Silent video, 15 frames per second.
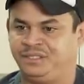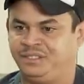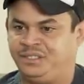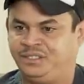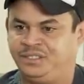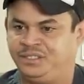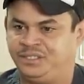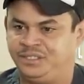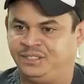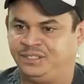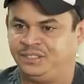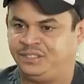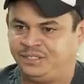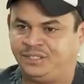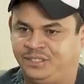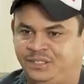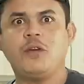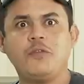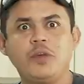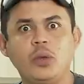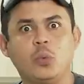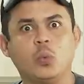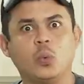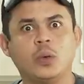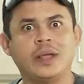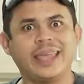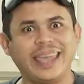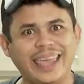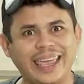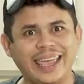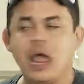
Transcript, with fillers: Eu falei, o quê?